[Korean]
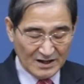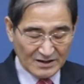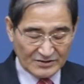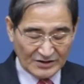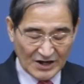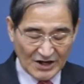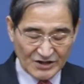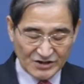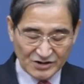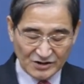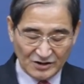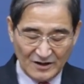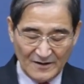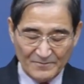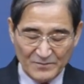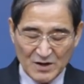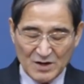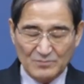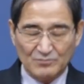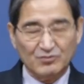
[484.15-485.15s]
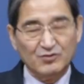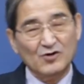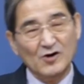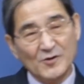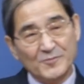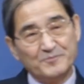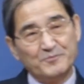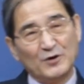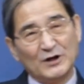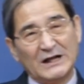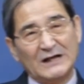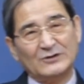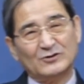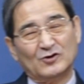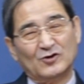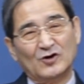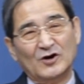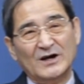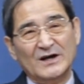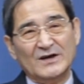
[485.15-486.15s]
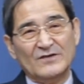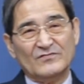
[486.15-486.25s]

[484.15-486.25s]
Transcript: 그래서 무엇보다도